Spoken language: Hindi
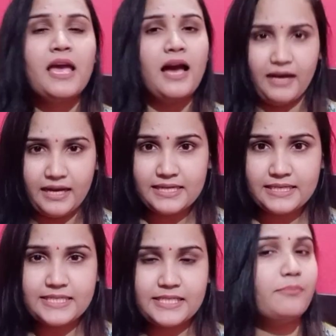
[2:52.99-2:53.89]
हर किसी
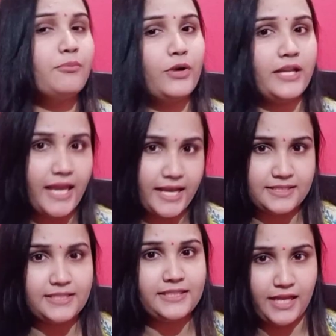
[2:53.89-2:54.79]
की बॉडी एक सी
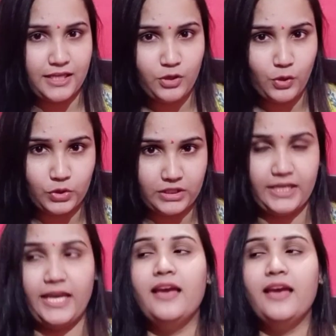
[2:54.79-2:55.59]
नहीं होती है